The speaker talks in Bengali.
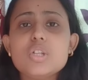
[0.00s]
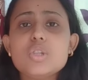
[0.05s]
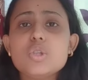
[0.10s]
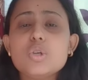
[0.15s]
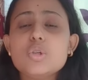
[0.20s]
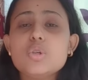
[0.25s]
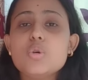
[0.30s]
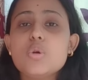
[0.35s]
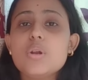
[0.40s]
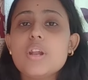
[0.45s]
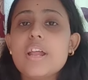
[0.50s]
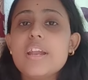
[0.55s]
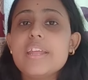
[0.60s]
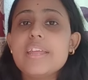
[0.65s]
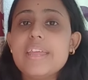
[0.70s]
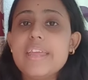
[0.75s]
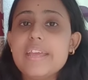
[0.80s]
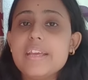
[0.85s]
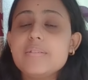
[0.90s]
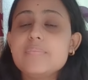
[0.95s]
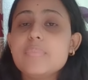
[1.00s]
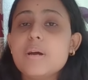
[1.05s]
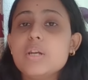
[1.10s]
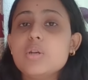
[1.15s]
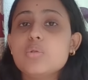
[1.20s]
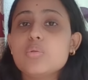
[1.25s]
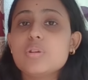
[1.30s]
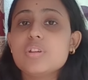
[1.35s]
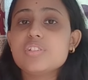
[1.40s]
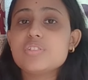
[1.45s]
তো ডোনার এগ বা
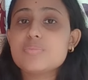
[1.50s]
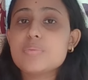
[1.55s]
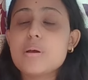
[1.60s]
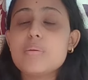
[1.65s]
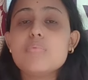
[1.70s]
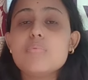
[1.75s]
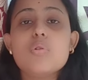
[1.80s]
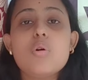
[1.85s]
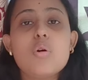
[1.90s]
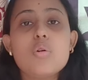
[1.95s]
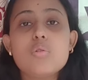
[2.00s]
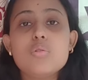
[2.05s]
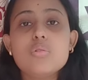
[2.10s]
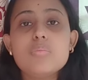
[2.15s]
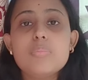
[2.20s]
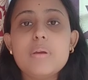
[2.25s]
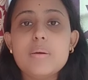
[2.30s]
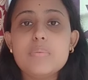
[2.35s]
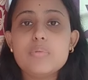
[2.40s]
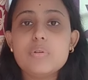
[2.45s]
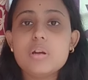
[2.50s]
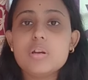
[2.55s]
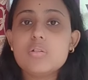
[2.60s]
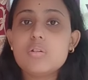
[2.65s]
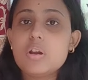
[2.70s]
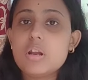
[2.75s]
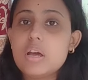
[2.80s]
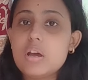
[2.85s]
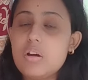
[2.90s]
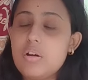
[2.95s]
ডোনার স্পাম কখন ব্যবহার
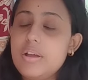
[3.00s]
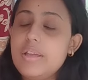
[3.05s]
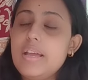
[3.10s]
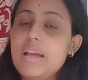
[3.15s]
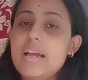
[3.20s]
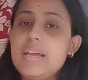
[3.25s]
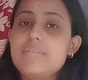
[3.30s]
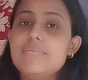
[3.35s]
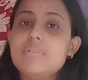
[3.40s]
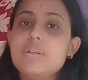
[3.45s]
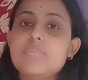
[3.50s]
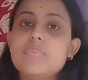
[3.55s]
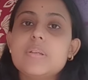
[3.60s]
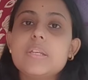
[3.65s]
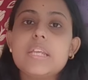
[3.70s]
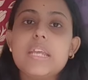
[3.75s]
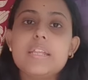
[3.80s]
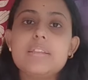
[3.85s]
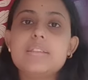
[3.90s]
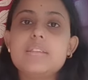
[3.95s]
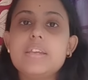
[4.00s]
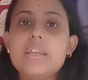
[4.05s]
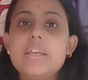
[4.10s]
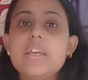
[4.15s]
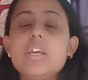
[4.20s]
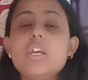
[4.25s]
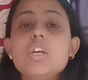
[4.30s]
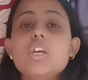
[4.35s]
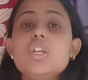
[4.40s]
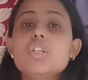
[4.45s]
করা হয় আইভিএফের ক্ষেত্রে
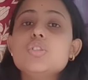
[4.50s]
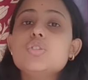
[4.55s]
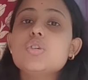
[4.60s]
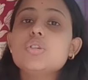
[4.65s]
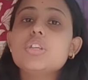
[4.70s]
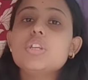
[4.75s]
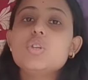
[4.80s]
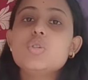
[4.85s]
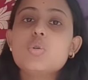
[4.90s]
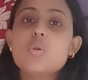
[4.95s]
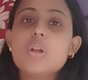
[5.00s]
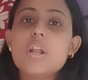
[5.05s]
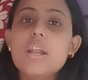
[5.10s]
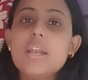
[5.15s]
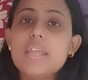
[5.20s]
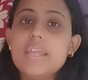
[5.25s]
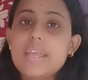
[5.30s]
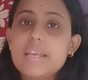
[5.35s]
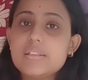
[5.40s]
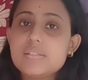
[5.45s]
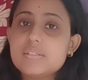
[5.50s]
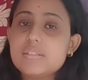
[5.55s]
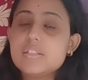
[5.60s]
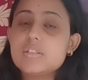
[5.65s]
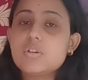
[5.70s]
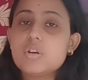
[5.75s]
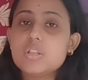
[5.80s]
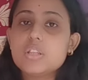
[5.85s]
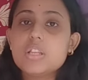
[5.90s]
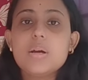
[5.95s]
যদি ডোনার এক্সের
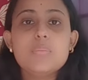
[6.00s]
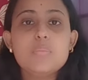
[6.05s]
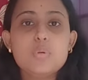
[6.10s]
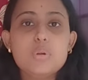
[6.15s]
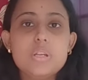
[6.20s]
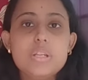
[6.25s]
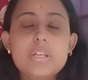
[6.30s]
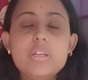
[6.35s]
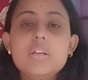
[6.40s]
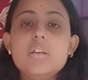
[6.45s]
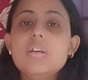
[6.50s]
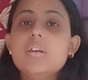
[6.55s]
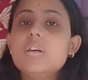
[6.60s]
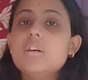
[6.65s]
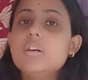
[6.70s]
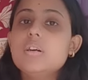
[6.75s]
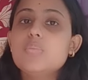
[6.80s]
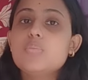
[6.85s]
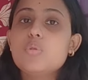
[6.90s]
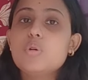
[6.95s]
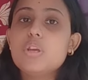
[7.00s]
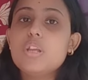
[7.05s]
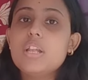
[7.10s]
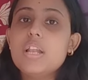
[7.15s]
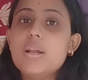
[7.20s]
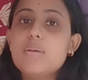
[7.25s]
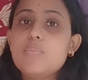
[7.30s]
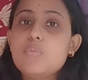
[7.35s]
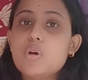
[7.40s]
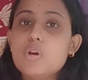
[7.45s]
কথা বলি
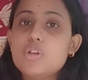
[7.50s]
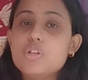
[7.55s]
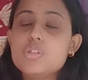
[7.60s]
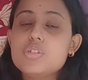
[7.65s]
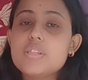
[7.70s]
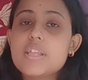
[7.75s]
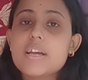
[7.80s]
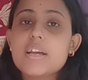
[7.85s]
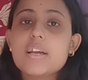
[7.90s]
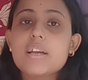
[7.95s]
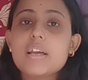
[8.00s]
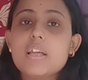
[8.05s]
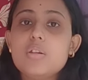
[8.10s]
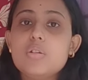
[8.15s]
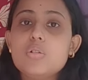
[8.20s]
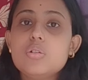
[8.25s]
মহিলার বয়স দেখা গেল